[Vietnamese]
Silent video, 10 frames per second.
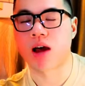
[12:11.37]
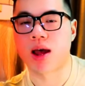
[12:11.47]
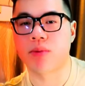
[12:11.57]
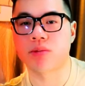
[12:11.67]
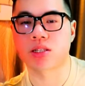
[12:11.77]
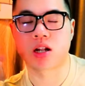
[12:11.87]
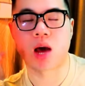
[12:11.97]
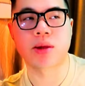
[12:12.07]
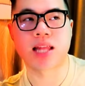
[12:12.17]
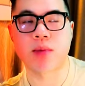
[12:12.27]
và từ đó
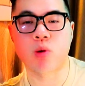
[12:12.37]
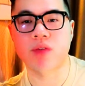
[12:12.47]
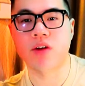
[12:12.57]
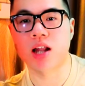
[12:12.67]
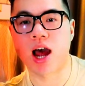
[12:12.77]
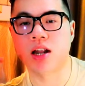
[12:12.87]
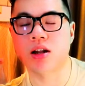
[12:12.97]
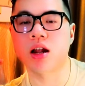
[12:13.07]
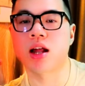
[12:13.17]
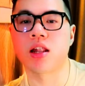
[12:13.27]
mình thấy một cái vấn đề nó
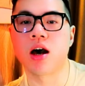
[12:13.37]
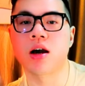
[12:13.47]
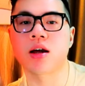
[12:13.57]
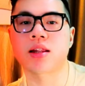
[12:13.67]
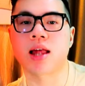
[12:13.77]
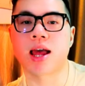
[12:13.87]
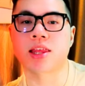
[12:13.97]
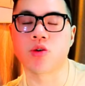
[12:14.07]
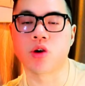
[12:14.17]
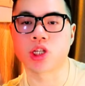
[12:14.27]
rất là lớn á, là
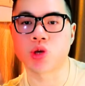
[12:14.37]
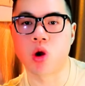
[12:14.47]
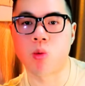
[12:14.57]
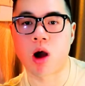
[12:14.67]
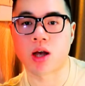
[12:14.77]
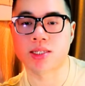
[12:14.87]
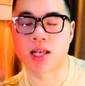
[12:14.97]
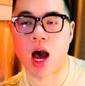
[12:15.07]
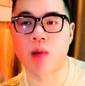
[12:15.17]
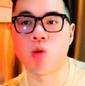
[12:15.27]
nhiều người tiêu dùng họ
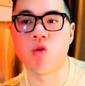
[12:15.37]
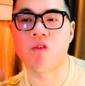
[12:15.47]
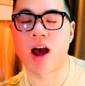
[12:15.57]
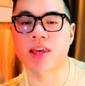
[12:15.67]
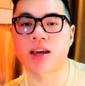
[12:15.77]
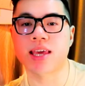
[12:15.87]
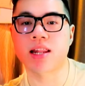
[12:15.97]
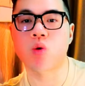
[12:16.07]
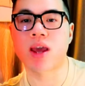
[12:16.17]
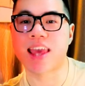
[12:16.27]
sợ mua phải những cái chai
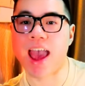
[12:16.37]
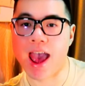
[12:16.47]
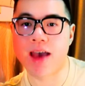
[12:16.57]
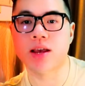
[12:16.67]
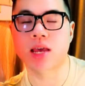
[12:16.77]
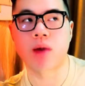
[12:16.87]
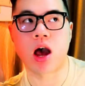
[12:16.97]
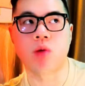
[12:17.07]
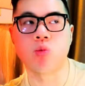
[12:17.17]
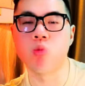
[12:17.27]
nước hoa giả khi mà
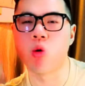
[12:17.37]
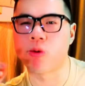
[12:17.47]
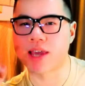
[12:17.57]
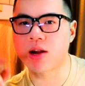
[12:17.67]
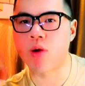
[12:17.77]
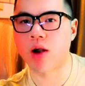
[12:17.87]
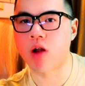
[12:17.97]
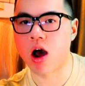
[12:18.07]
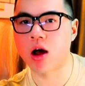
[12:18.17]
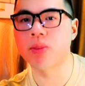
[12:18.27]
họ muốn mua một chai nước hoa nào
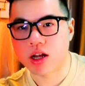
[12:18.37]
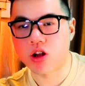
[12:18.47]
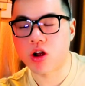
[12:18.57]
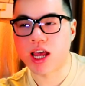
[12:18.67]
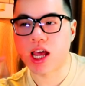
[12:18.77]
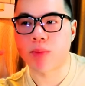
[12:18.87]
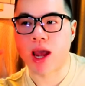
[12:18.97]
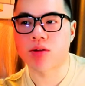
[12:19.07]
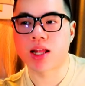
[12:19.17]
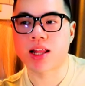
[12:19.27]
đó đôi khi các
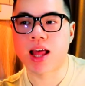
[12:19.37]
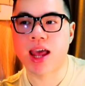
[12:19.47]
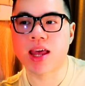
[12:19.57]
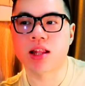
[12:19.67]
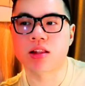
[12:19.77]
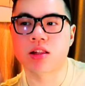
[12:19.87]
bạn có thể thấy á,